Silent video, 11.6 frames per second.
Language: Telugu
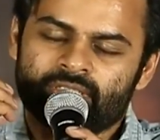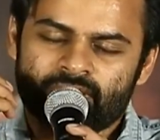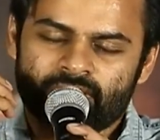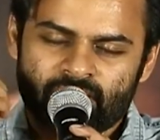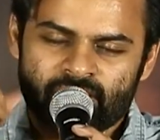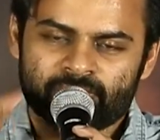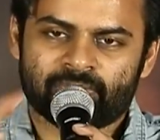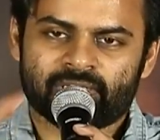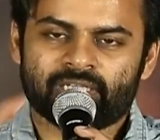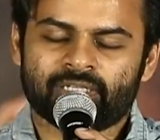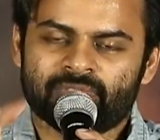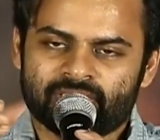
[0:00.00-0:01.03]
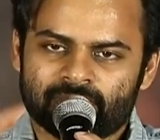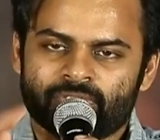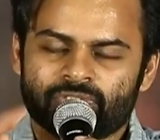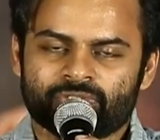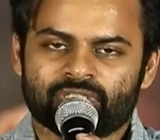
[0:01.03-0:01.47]
ఖర్చు పెట్టండి మీ సినిమా
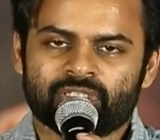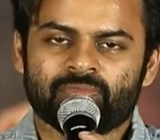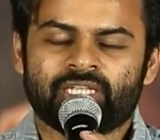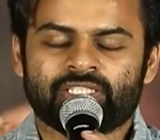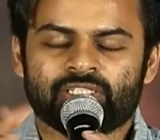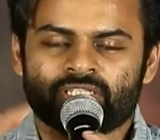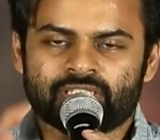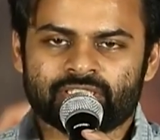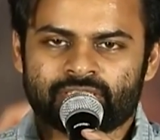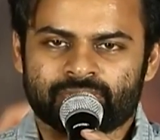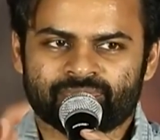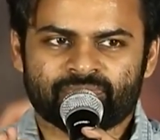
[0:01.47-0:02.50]
చూడండి మీరు ఎంజాయ్ చేస్తారు